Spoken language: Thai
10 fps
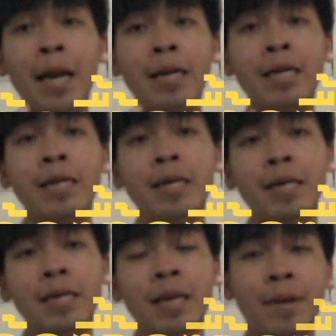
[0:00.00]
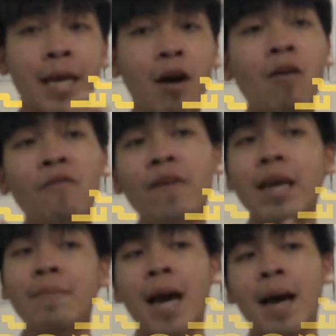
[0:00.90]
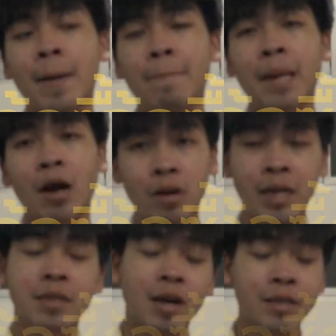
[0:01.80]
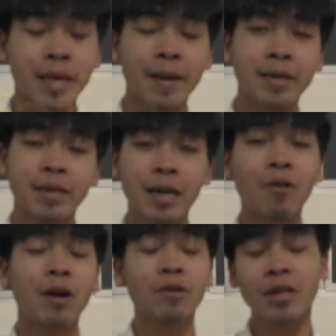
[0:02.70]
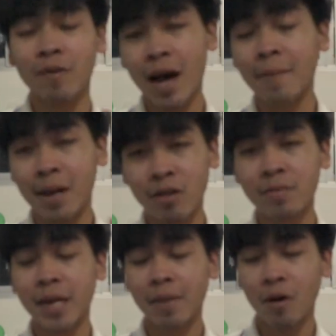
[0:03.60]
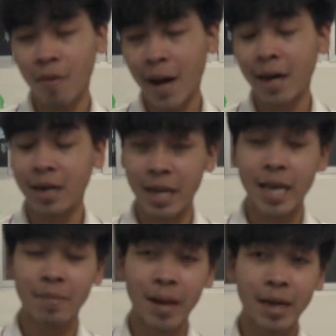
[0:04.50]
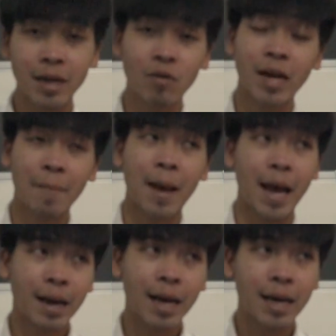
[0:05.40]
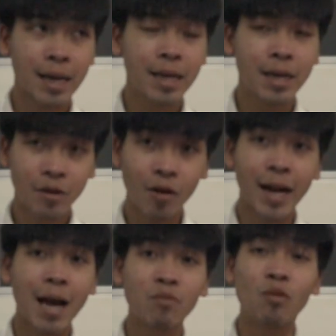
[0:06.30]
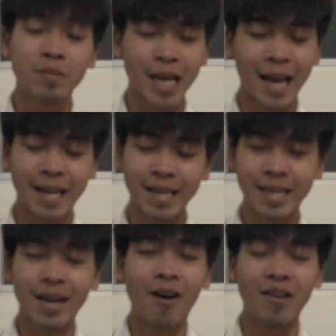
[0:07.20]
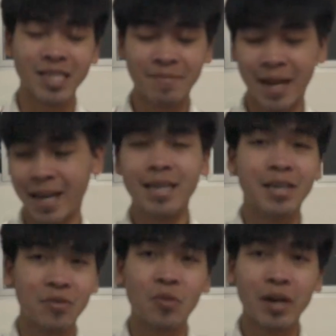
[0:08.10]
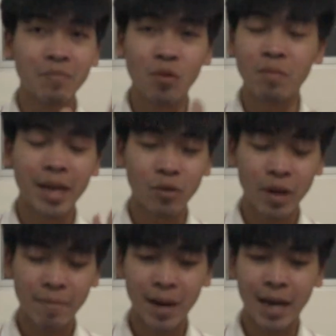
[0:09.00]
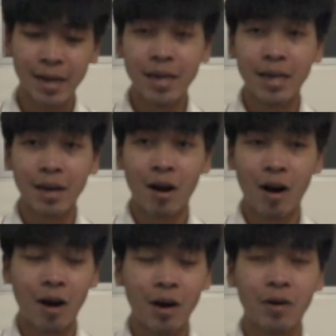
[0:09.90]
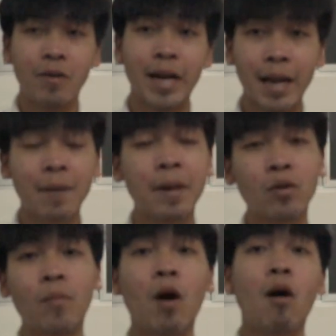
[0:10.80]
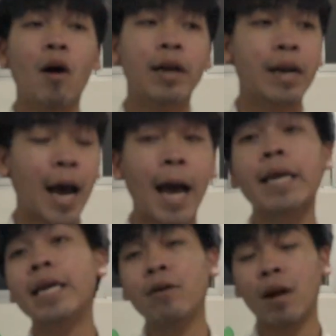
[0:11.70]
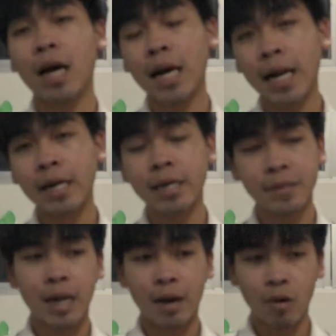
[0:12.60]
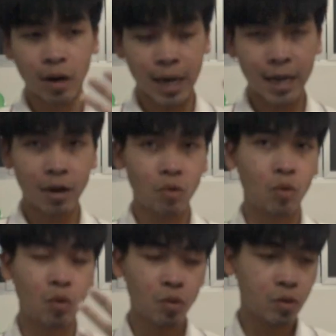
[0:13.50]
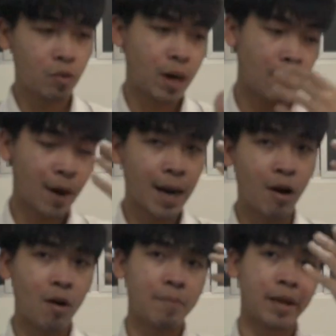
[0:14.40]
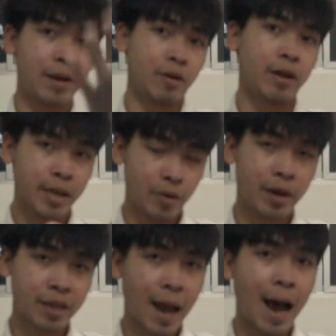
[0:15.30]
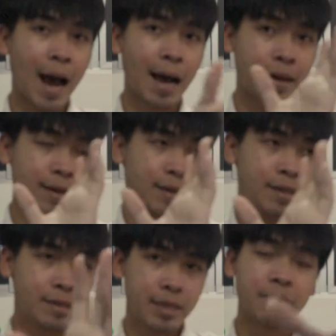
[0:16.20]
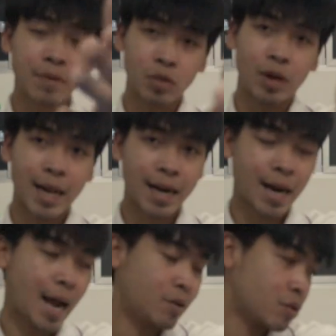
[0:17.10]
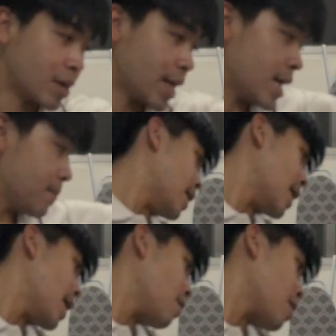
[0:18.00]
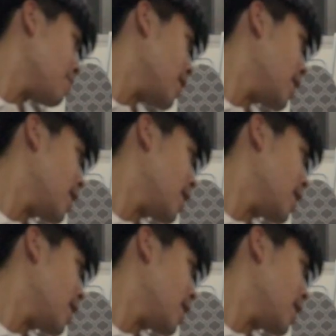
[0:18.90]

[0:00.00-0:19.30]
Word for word: นจะไม่ใช่กล้องฟิล์มแหละ เป็นกล้องดิจิตอลแต่เราเราถือว่าแอบแก้วซื้อเหมือนกัน เพราะว่าเออเฮียแม่งค่อนข้างแพงและ ค่อนข้างภูมิใจ นึกออกใช่ไหมเออกูก็ภูมิใจทุกคลิปแหละเออก็วันนี้จะเป็นอุปกรณ์หากินของเราแล้วกันเนอะหลายคนก็น่าจะรู้อยู่แล้วว่าเราอ่ะมีUSR ซึ่ง เป็นตัวที่กำลังถ่ายอยู่ตอนนี้ แล้วเราก็มี